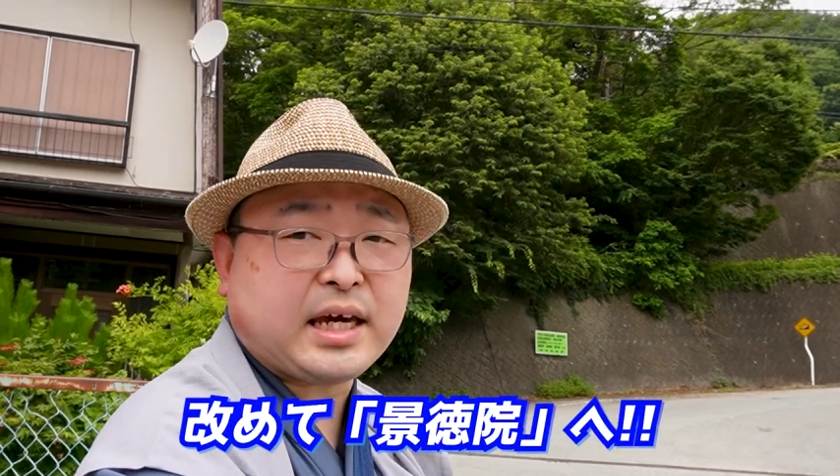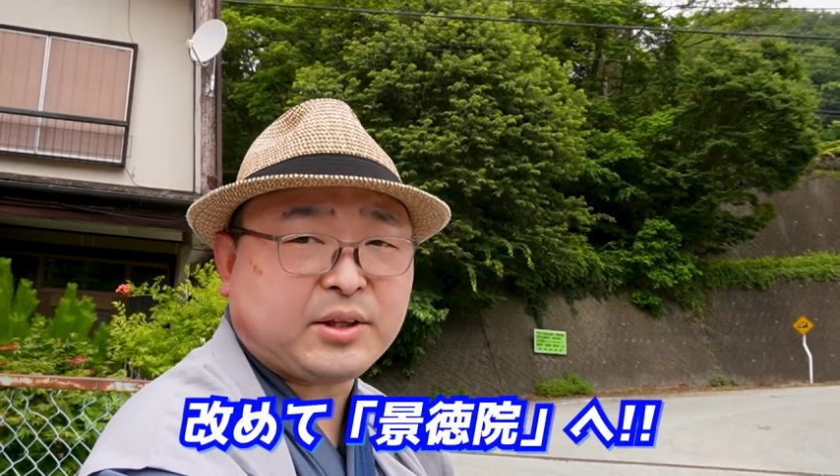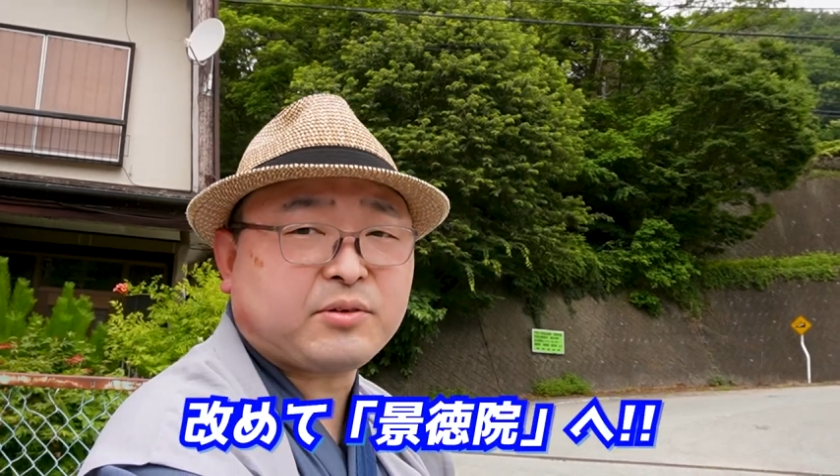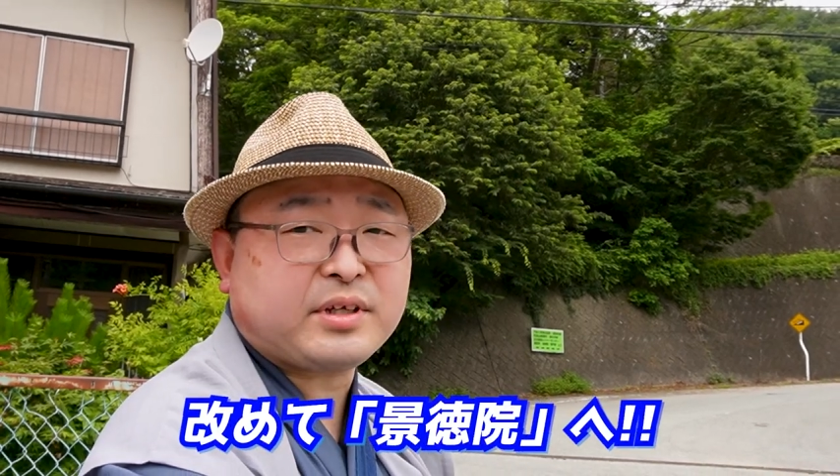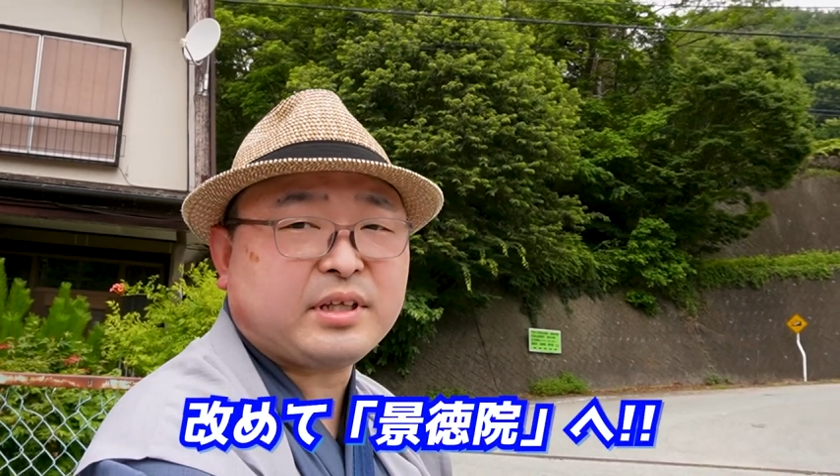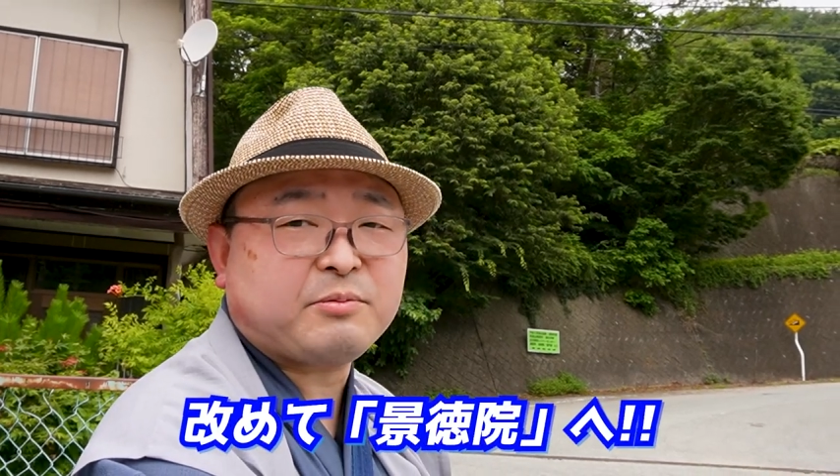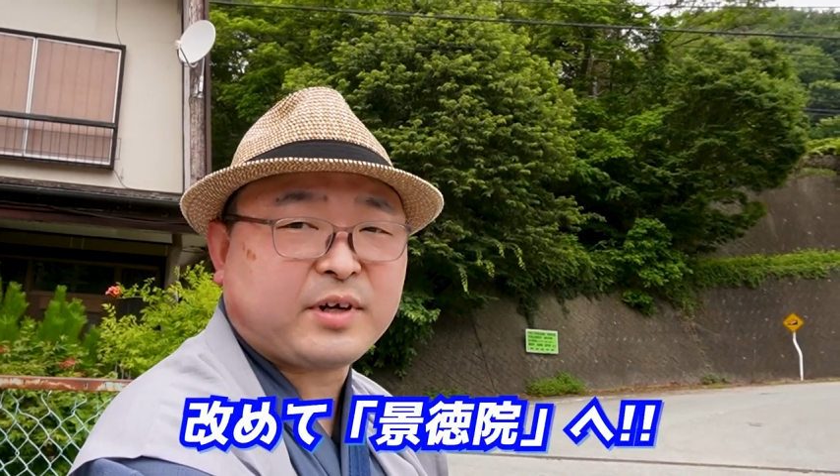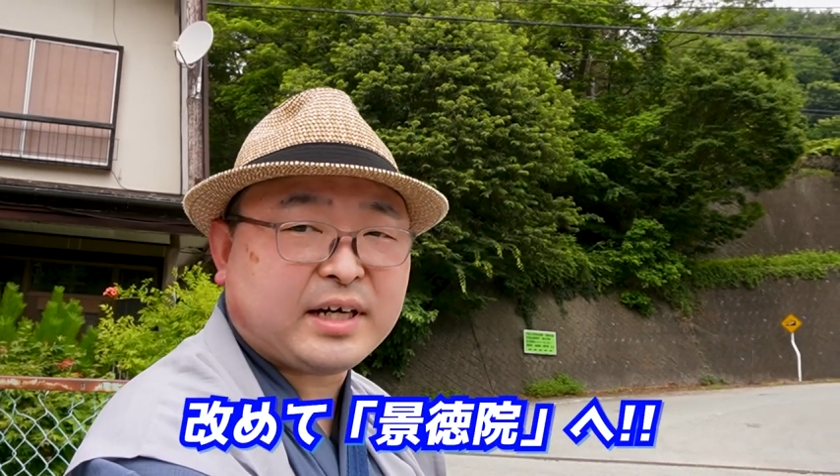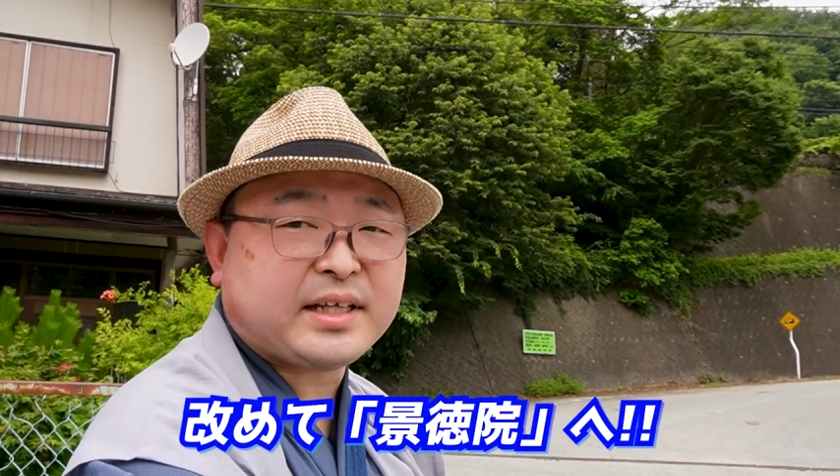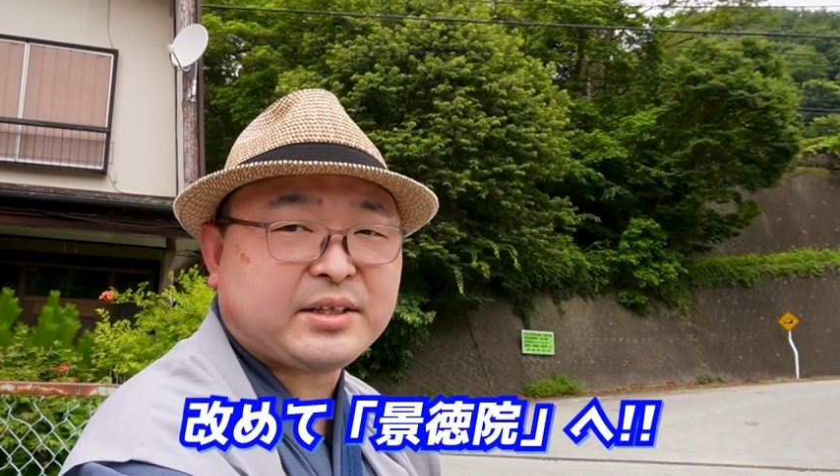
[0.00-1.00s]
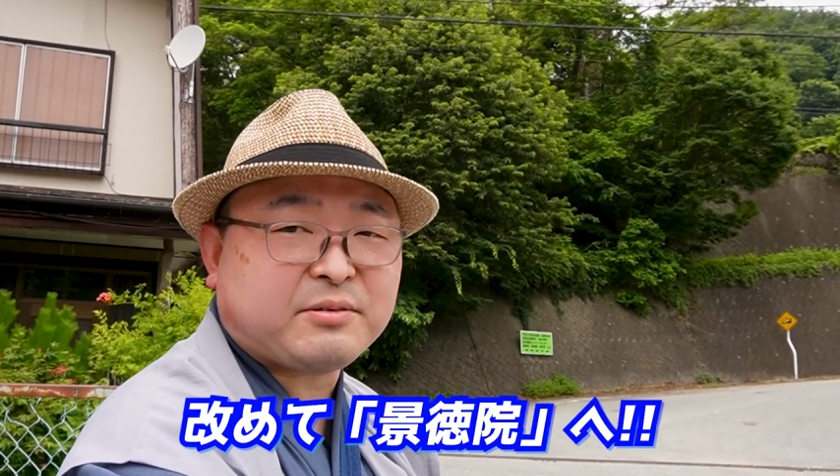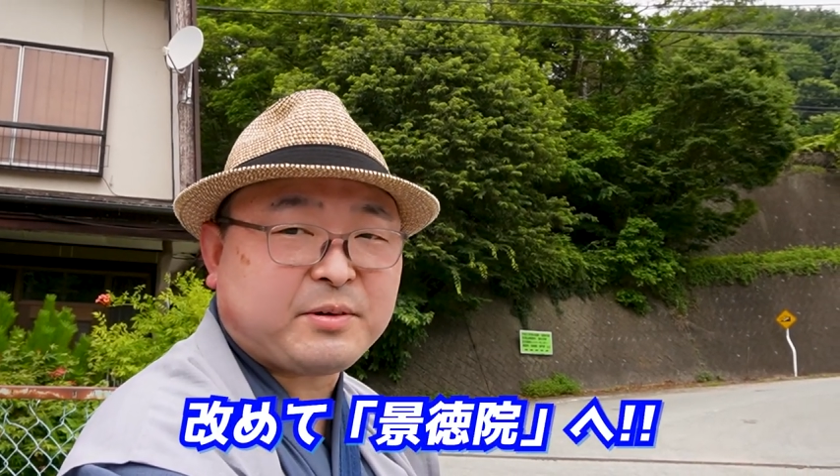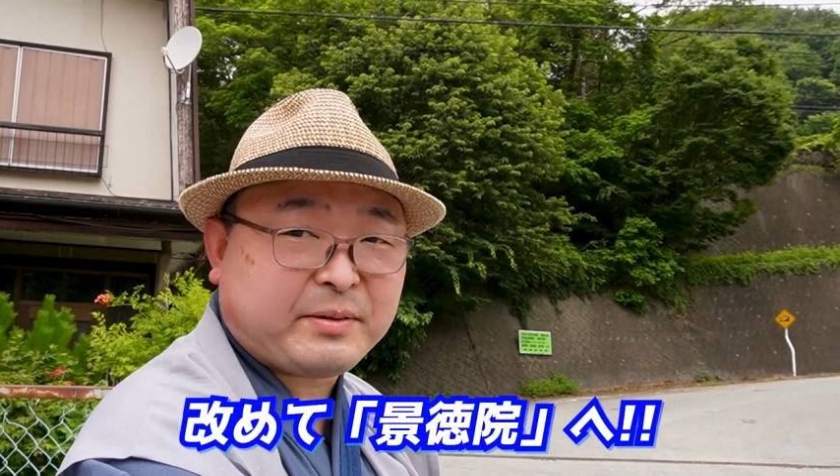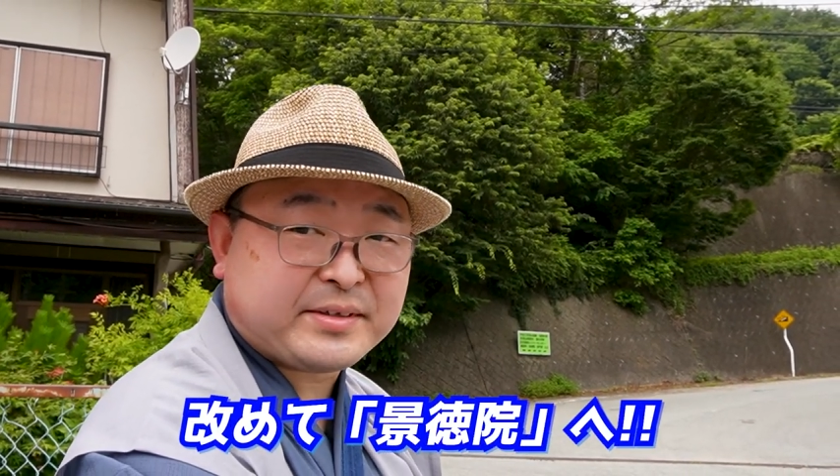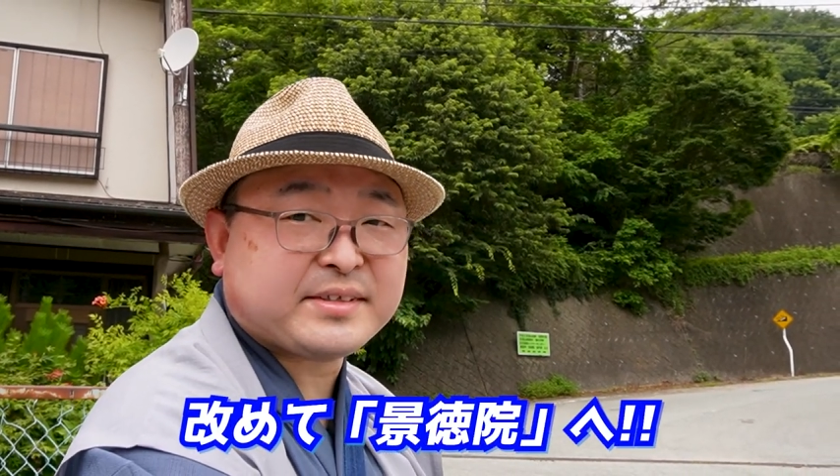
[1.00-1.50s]
慶徳院に向かいたいと思
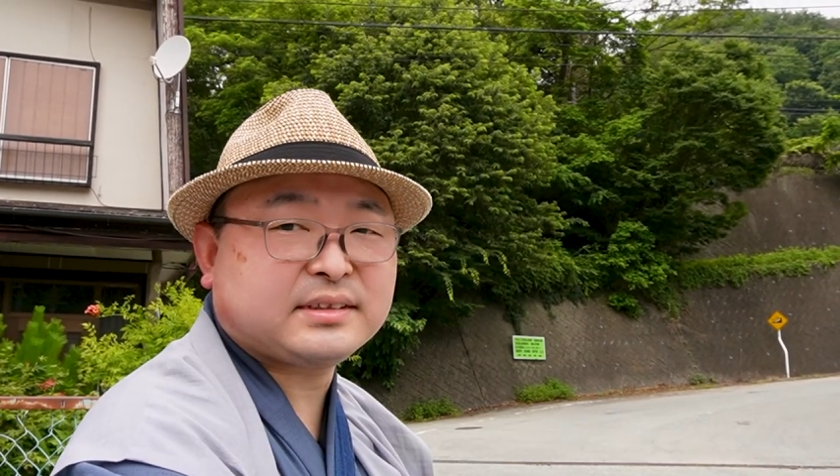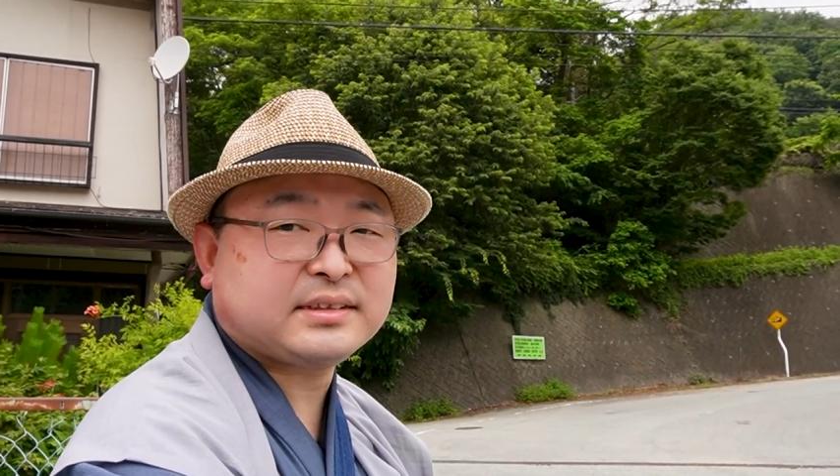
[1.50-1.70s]
います。